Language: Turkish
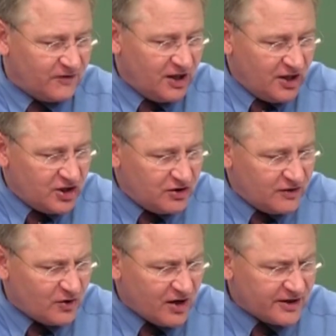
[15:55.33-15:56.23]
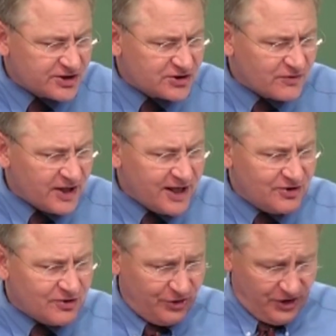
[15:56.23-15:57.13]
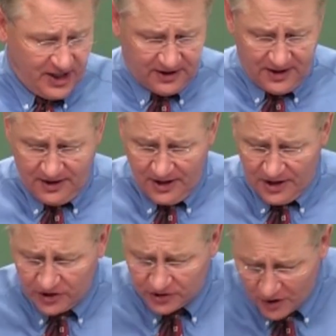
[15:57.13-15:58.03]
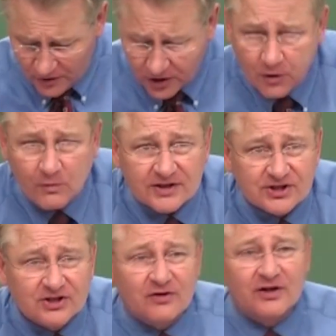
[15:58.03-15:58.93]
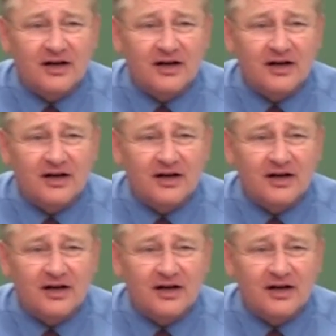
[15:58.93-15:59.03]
Gerçekte ne olduğunu, nasıl olduğunu bilmiyorsun.